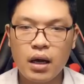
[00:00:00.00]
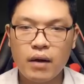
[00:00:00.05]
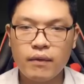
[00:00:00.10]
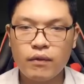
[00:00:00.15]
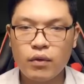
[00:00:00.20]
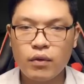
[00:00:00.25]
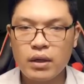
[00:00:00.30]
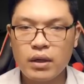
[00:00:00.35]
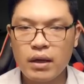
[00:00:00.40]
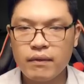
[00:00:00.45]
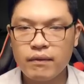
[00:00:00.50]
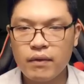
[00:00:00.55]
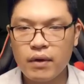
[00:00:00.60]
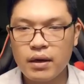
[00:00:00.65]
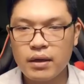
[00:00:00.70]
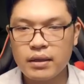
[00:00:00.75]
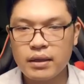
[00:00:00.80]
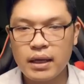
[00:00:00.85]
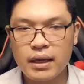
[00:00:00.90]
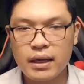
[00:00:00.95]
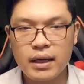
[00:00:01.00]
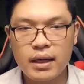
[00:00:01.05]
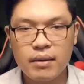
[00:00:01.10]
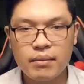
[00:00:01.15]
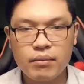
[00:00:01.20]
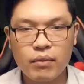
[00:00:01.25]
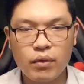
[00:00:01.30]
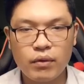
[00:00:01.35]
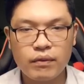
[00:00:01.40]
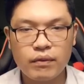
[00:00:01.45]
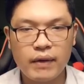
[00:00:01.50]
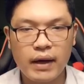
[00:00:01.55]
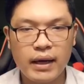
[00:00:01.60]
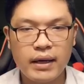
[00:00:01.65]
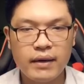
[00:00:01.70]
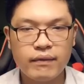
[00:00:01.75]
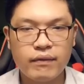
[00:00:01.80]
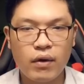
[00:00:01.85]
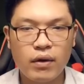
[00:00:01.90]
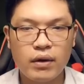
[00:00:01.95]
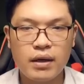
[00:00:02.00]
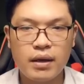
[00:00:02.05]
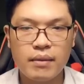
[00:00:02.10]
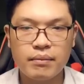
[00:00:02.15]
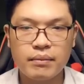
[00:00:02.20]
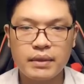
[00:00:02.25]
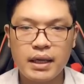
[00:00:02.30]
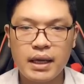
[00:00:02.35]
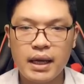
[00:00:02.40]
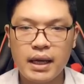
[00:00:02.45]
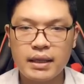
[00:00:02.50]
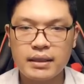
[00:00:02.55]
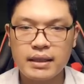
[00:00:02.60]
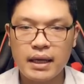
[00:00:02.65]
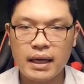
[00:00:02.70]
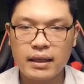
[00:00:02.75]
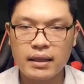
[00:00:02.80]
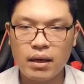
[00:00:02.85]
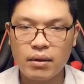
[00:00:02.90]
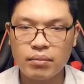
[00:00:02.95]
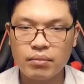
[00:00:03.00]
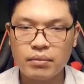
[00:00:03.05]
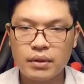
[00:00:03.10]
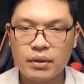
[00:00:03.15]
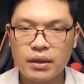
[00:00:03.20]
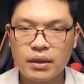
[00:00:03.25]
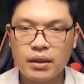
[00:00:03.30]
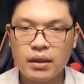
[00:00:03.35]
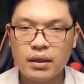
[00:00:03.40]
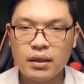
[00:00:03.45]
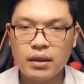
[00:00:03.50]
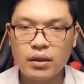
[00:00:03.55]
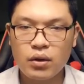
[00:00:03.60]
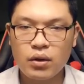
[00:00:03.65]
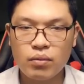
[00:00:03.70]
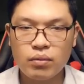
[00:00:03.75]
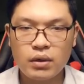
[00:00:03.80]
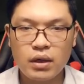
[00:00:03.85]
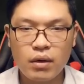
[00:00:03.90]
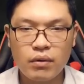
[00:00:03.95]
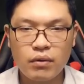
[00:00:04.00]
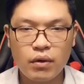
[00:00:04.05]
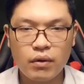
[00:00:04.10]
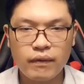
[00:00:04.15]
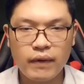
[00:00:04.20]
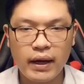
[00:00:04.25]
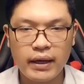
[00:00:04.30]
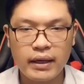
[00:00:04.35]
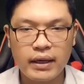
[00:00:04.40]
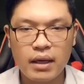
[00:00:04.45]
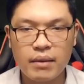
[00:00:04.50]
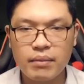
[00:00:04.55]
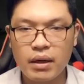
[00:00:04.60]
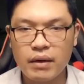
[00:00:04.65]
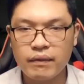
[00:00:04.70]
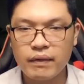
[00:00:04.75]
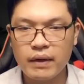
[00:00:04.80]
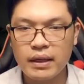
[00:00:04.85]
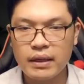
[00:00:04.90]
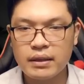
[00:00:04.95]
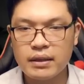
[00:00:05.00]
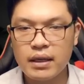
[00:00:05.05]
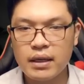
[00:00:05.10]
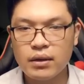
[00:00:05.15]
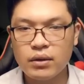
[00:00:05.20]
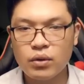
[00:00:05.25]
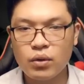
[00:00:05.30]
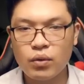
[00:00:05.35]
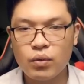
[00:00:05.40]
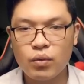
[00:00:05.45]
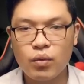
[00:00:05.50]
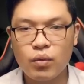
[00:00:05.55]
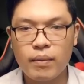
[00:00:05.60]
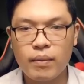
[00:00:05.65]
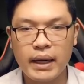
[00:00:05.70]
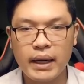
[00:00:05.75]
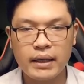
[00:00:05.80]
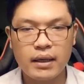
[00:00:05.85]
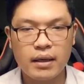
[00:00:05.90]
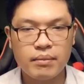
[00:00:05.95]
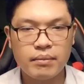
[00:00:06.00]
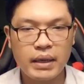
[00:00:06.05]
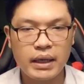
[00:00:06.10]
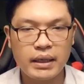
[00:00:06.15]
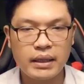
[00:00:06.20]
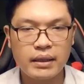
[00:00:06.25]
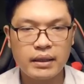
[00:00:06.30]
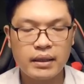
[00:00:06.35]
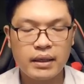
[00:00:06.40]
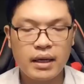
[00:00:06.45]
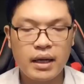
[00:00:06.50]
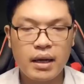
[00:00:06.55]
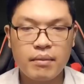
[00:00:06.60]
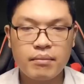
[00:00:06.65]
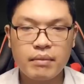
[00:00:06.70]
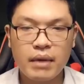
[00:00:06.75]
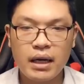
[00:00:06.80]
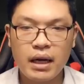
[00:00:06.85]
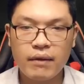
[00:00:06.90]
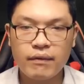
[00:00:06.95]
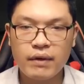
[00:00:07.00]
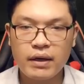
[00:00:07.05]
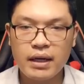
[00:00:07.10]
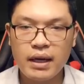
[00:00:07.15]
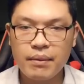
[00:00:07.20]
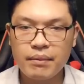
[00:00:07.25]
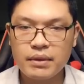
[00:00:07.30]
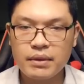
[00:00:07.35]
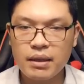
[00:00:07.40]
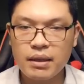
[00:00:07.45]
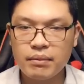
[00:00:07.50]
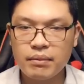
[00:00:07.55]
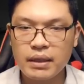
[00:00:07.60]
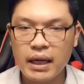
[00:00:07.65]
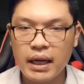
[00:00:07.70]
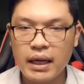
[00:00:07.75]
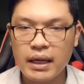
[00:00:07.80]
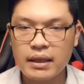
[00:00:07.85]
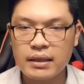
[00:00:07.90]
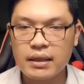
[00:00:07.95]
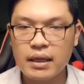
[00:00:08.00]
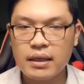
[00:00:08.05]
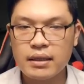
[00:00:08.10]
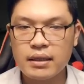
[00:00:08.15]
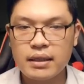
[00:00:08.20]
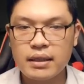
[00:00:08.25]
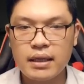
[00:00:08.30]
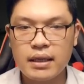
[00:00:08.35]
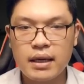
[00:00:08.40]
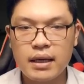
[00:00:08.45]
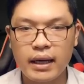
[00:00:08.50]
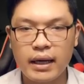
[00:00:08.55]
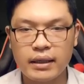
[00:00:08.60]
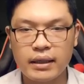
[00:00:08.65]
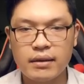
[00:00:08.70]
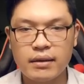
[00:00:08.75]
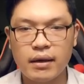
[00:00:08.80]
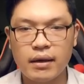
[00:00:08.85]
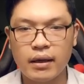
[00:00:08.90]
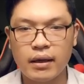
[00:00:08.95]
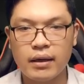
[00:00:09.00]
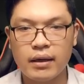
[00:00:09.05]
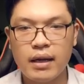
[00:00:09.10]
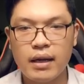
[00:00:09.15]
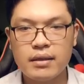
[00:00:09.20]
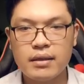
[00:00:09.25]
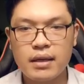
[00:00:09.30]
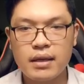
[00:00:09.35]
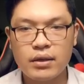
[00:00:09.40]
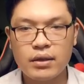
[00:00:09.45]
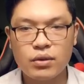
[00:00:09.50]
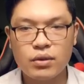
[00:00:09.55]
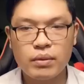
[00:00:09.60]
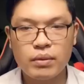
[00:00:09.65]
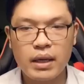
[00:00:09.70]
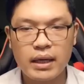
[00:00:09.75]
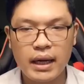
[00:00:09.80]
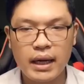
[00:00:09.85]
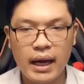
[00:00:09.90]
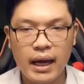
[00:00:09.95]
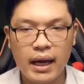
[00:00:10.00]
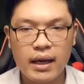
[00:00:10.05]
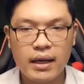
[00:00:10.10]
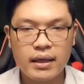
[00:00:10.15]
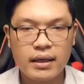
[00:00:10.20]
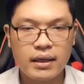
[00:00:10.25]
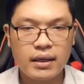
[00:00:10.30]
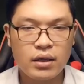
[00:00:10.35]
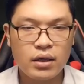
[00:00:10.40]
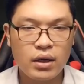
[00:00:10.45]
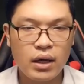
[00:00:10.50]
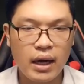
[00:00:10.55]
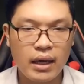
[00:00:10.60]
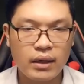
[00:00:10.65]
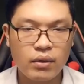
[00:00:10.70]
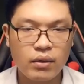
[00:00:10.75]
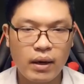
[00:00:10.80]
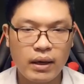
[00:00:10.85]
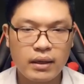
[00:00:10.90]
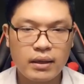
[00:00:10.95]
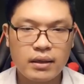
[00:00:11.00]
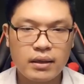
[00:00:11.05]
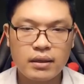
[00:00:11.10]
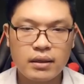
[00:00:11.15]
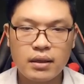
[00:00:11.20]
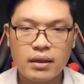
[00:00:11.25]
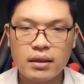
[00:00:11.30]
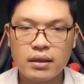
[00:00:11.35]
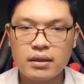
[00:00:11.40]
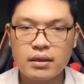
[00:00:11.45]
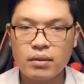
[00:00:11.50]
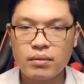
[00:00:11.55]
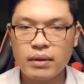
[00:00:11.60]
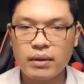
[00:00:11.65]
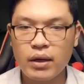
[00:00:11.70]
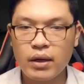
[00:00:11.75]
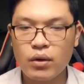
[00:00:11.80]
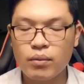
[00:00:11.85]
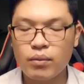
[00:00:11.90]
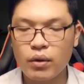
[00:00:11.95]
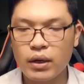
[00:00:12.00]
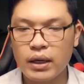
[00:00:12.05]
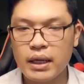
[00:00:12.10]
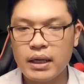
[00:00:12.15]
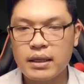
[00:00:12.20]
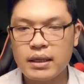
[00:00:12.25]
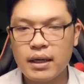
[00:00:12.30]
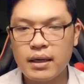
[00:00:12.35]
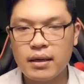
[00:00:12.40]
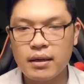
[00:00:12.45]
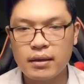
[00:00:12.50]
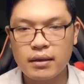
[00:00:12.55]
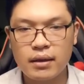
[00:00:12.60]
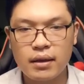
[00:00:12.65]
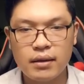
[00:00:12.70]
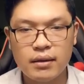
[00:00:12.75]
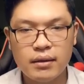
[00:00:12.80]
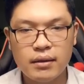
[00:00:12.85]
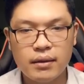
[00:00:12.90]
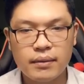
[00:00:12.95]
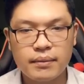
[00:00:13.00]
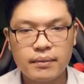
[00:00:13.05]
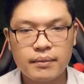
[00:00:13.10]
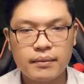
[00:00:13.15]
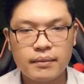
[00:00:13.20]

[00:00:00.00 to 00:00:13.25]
Hồng Vũ Thiên Vương đã kích môn phái võ lâm thế hệ gia tộc, cũng không có phải là bởi vì riêng thù của bản thân mình, mà là vì đem trăm nghề dân sinh ảnh hưởng đến dân chúng thiên hạ đại đoạt từ trong tay của một ít thế lực lớn.